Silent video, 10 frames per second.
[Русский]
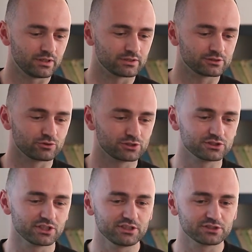а, с
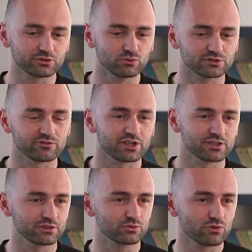точки зрения искусства,
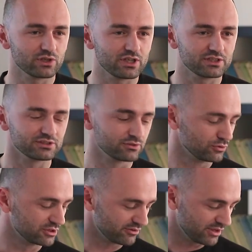архитектура как
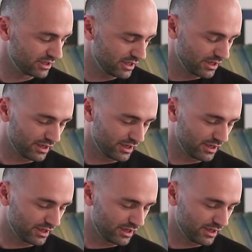искусство.